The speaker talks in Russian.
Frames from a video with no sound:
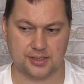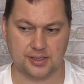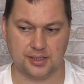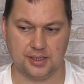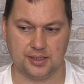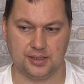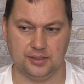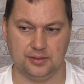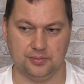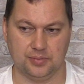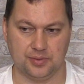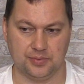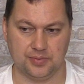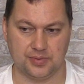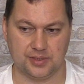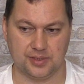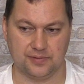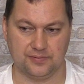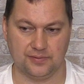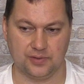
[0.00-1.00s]
захотел
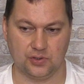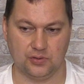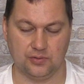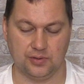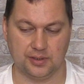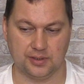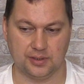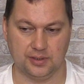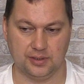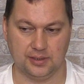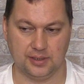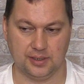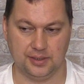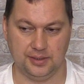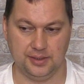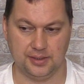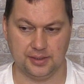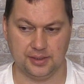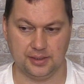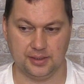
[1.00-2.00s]
прописать второго
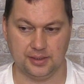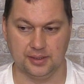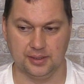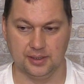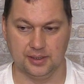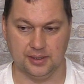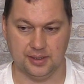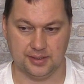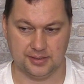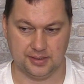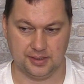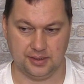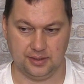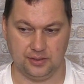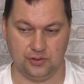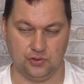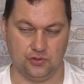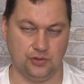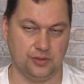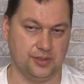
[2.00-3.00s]
ангела-хранителя, за
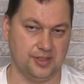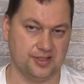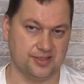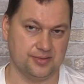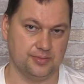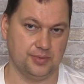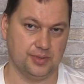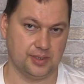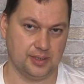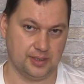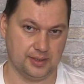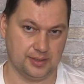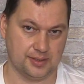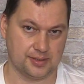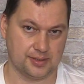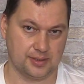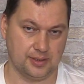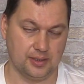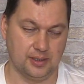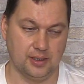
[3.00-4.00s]
это ничего не
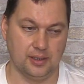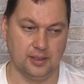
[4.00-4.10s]
забирается.